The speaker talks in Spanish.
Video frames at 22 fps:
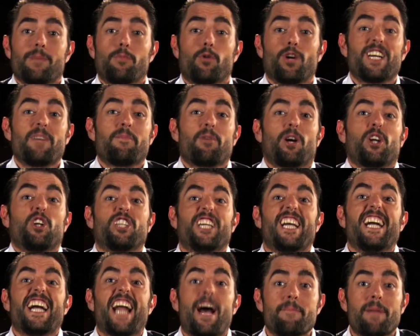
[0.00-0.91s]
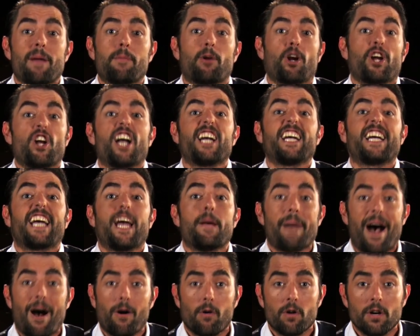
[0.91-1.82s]
hamburguesa porque no tienen hambre, porque no han
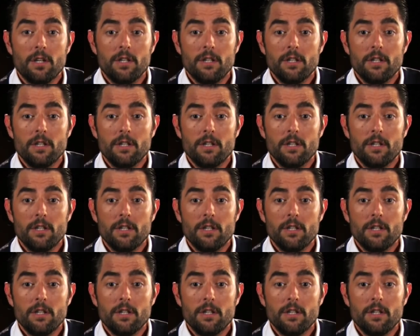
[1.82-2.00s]
quemado.